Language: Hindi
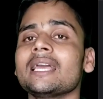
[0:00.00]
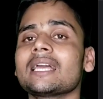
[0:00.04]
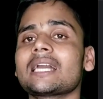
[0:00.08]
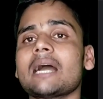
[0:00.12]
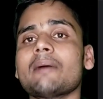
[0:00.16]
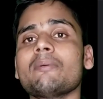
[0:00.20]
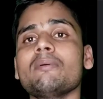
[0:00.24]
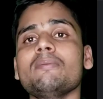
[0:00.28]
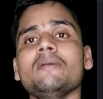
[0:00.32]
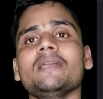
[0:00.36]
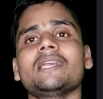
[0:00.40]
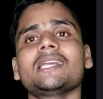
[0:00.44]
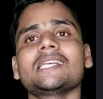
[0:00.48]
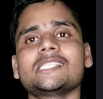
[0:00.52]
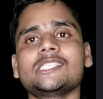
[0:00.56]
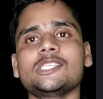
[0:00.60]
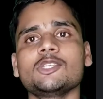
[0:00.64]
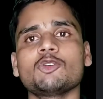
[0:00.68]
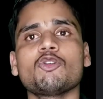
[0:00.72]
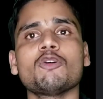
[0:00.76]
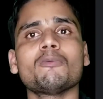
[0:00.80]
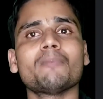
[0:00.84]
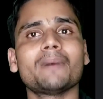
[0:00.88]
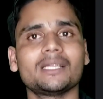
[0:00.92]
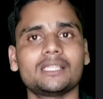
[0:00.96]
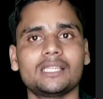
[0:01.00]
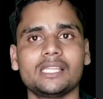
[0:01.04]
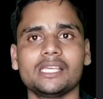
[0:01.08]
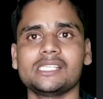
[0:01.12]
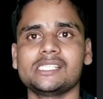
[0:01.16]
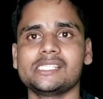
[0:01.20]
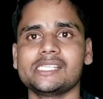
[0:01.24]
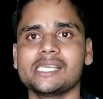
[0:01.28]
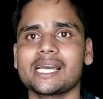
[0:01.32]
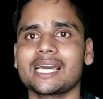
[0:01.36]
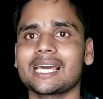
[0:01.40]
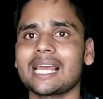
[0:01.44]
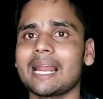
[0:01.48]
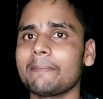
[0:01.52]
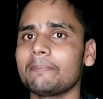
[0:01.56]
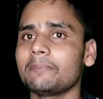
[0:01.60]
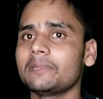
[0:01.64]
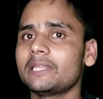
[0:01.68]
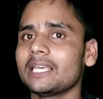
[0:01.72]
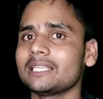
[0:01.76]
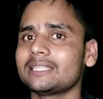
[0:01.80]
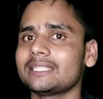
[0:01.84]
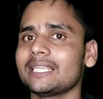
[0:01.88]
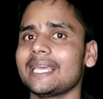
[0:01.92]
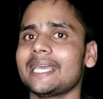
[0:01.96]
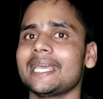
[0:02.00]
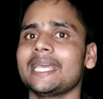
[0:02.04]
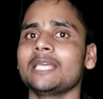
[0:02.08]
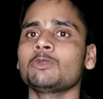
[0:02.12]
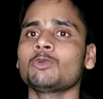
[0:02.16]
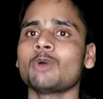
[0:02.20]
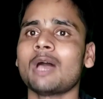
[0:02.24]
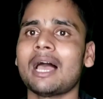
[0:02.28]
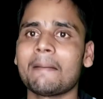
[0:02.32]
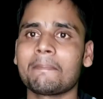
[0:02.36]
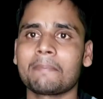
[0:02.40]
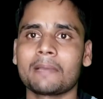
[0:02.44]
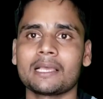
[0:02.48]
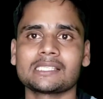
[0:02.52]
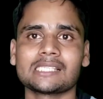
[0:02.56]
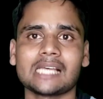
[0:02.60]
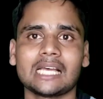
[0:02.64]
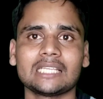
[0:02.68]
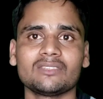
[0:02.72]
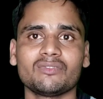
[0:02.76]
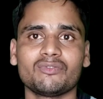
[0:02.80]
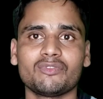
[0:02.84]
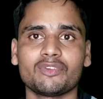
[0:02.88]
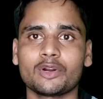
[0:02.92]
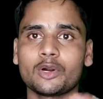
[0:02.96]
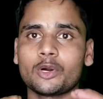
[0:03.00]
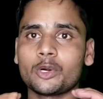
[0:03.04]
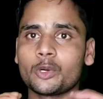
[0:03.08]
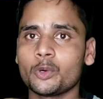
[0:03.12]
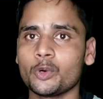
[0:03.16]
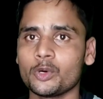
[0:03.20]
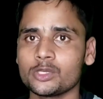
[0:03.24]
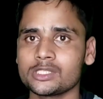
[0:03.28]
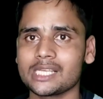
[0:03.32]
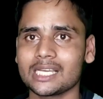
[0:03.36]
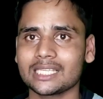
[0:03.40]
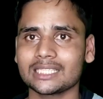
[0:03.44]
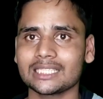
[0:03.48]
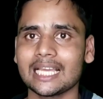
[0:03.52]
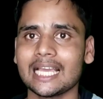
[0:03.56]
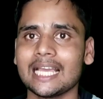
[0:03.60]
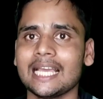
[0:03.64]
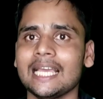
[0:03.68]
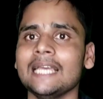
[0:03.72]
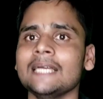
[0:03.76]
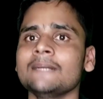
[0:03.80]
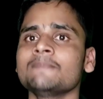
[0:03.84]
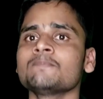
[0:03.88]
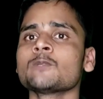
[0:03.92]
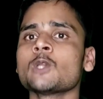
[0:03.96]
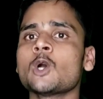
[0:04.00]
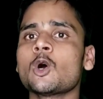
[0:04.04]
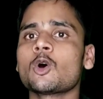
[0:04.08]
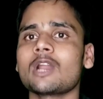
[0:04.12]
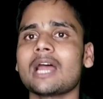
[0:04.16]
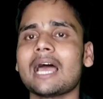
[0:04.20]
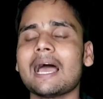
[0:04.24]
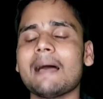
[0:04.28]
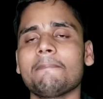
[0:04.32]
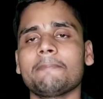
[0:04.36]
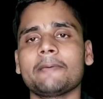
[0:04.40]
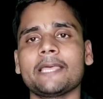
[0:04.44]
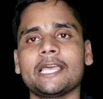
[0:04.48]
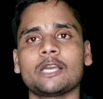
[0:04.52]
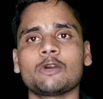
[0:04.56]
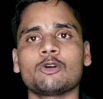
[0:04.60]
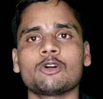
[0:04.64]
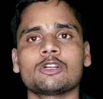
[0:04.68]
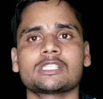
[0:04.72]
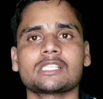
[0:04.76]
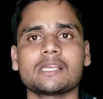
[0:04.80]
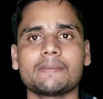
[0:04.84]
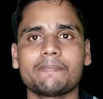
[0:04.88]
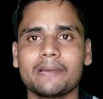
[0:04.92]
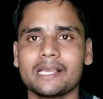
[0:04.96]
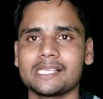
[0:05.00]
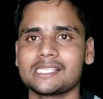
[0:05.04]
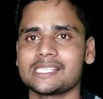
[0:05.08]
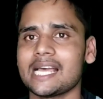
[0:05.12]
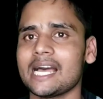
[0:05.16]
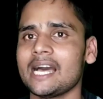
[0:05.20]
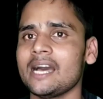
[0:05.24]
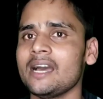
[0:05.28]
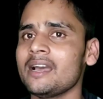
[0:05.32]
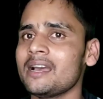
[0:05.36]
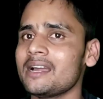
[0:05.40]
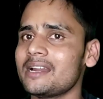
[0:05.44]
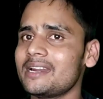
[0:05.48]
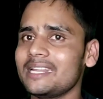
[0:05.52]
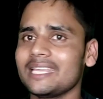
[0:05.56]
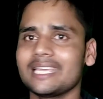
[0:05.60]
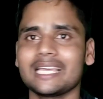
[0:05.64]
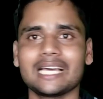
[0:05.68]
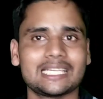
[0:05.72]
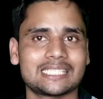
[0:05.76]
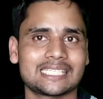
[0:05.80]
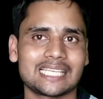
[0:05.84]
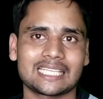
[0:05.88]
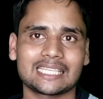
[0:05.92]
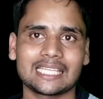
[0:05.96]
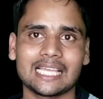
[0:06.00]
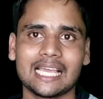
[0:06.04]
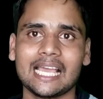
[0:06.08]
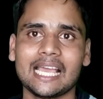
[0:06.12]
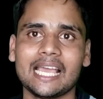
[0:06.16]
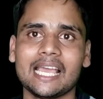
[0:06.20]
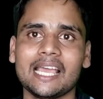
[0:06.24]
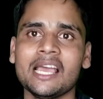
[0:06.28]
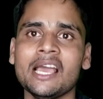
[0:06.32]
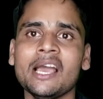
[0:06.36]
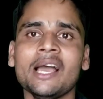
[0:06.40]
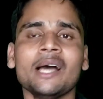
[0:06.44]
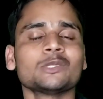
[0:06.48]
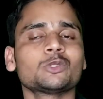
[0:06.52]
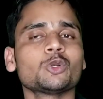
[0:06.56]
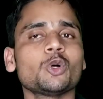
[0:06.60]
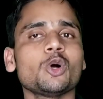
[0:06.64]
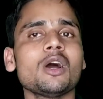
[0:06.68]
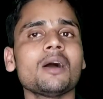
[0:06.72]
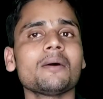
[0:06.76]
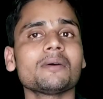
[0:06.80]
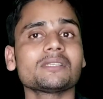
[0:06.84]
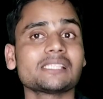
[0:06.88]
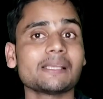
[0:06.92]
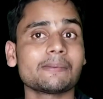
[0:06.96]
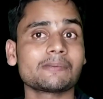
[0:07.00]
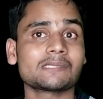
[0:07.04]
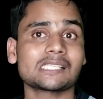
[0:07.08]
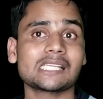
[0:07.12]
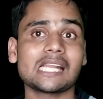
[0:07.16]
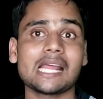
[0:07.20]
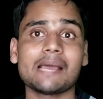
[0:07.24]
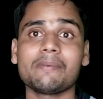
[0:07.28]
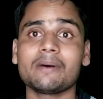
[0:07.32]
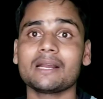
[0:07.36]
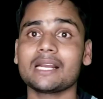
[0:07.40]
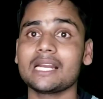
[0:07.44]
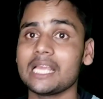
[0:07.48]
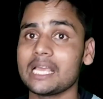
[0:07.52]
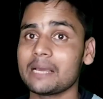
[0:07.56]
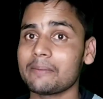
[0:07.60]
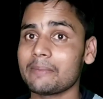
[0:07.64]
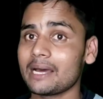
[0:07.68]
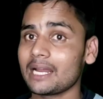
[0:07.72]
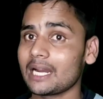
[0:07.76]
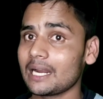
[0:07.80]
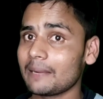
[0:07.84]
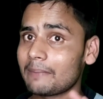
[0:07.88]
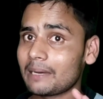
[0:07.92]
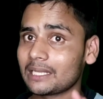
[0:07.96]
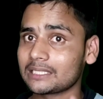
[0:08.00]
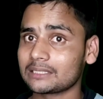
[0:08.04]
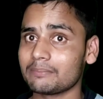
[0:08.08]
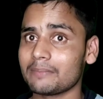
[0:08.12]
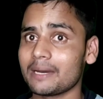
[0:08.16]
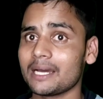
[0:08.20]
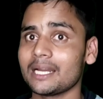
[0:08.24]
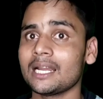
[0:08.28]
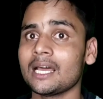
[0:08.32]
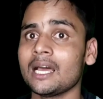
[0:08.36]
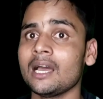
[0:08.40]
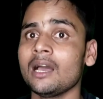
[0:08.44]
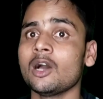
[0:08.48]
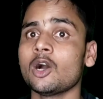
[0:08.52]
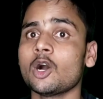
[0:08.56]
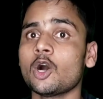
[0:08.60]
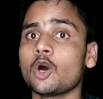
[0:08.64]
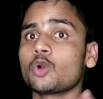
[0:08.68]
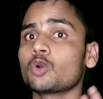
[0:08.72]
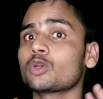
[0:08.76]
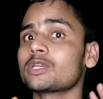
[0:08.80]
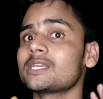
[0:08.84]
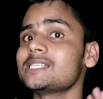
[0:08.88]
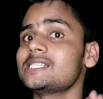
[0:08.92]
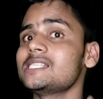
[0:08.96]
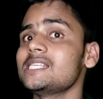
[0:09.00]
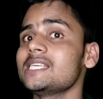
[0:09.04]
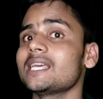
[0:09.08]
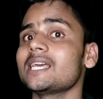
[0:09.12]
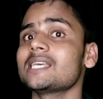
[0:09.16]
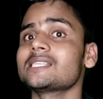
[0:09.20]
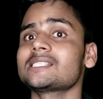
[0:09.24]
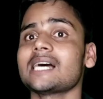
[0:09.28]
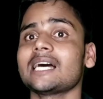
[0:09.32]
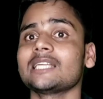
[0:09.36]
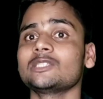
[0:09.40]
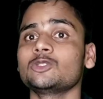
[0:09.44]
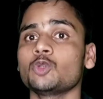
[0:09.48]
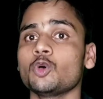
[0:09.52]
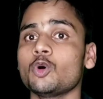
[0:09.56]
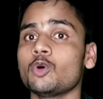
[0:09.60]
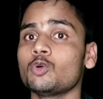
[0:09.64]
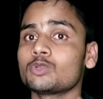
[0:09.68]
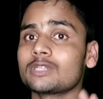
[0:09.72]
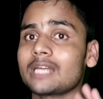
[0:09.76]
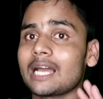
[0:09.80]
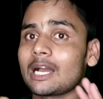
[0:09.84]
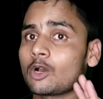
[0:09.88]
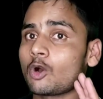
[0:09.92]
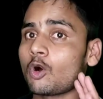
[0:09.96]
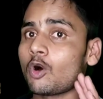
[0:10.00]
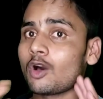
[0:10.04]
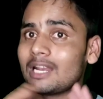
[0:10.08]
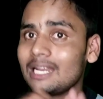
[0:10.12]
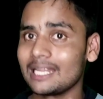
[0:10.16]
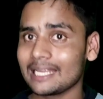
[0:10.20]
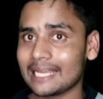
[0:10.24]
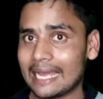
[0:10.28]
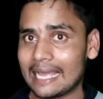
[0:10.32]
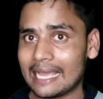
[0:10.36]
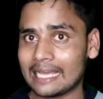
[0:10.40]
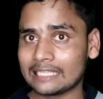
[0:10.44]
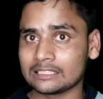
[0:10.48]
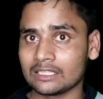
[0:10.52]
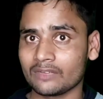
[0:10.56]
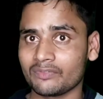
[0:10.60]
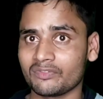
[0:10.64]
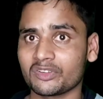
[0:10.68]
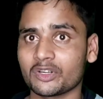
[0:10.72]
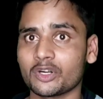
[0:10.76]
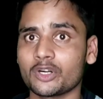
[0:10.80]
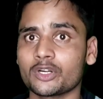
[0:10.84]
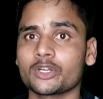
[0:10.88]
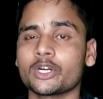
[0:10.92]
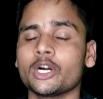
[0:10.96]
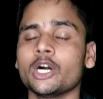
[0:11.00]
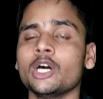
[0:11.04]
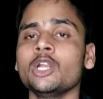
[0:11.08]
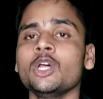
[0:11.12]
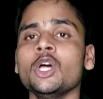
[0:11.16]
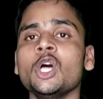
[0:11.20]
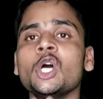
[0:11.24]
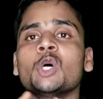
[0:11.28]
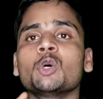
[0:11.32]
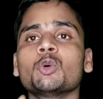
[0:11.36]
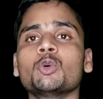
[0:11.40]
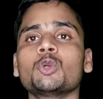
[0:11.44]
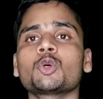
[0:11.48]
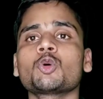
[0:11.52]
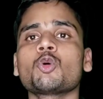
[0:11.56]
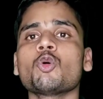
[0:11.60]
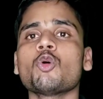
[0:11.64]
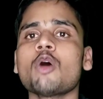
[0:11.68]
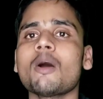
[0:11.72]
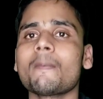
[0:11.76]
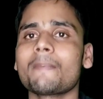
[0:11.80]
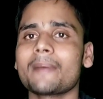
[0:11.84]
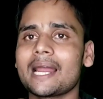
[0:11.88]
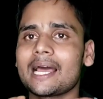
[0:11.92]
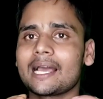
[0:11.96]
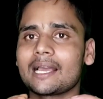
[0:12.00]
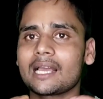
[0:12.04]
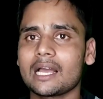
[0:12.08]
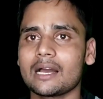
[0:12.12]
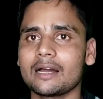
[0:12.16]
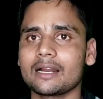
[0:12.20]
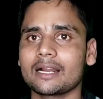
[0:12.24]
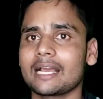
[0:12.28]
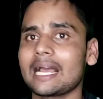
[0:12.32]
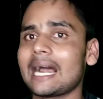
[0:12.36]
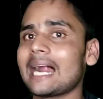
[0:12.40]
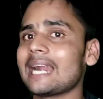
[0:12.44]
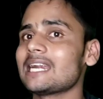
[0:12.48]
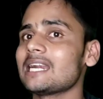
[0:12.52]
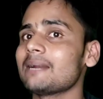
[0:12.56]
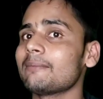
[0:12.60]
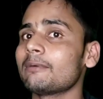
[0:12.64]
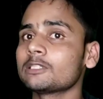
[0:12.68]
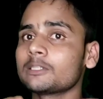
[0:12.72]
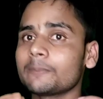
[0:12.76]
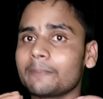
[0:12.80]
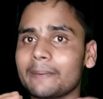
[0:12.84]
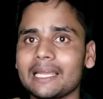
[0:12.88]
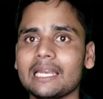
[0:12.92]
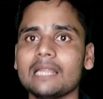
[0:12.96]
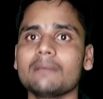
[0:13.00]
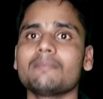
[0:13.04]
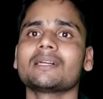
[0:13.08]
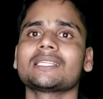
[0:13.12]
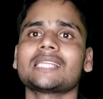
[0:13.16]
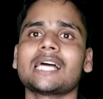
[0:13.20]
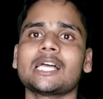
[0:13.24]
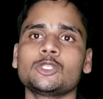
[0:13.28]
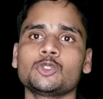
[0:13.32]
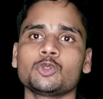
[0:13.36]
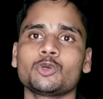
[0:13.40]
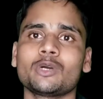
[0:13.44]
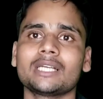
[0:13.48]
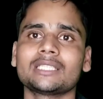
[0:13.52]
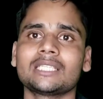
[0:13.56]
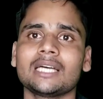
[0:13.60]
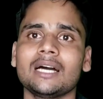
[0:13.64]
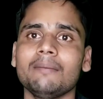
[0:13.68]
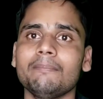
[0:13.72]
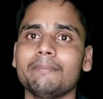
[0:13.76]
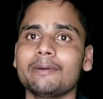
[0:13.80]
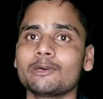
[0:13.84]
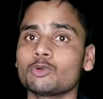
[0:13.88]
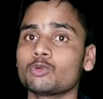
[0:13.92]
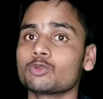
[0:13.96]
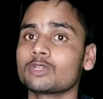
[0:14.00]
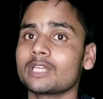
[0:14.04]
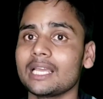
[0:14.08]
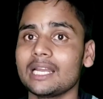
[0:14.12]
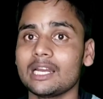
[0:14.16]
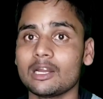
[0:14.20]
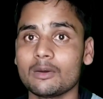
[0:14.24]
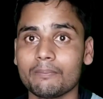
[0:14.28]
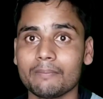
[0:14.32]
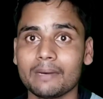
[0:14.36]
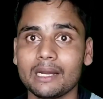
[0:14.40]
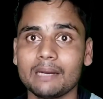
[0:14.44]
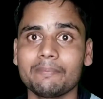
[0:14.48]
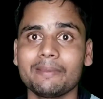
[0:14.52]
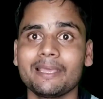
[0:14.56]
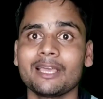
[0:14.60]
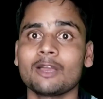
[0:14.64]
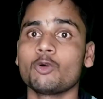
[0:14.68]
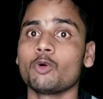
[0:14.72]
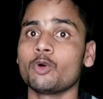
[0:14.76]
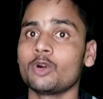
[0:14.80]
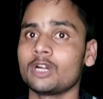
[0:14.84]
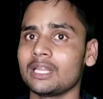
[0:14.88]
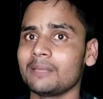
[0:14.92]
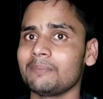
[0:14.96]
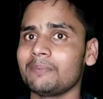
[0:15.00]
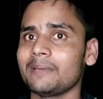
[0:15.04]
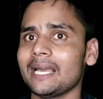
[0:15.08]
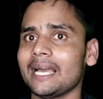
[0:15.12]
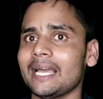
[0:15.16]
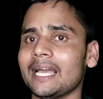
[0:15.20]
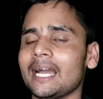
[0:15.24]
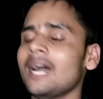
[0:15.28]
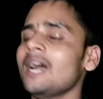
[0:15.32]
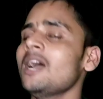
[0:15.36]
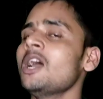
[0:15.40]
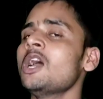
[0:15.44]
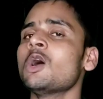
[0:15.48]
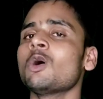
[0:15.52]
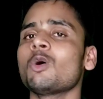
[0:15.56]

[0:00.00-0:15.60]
कभी भी किसी को मत दीजिए अगर आप देते हैं तो आपके साथ फ्रॉड हो सकता है और आपके अकाउंट से पैसा निकल सकता है तो सब्सक्राइबर ने हमारा बात माना और किसी के साथ जो उनका कॉल एक आया था फ्रॉड कॉल उनको अपना कार्ड नंबर तो पहले बता चुका था बट उनके नंबर पे एक ओटीपी आया